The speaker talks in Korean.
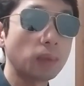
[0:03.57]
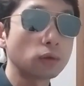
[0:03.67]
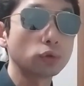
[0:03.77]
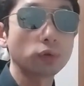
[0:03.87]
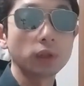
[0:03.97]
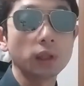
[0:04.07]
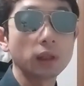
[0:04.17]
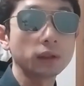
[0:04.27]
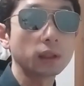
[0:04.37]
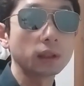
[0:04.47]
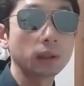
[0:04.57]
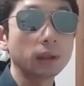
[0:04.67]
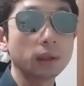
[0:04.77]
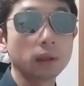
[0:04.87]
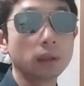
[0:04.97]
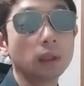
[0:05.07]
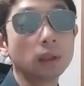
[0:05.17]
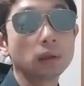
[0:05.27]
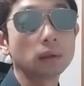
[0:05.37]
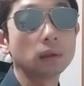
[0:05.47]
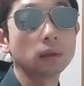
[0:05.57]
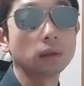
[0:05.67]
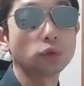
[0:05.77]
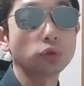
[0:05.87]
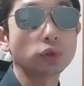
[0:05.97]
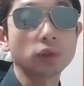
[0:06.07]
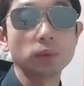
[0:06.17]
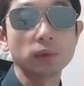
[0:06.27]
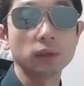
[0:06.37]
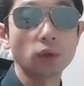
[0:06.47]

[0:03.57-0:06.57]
만국회의 행사에 그 축전을 보낸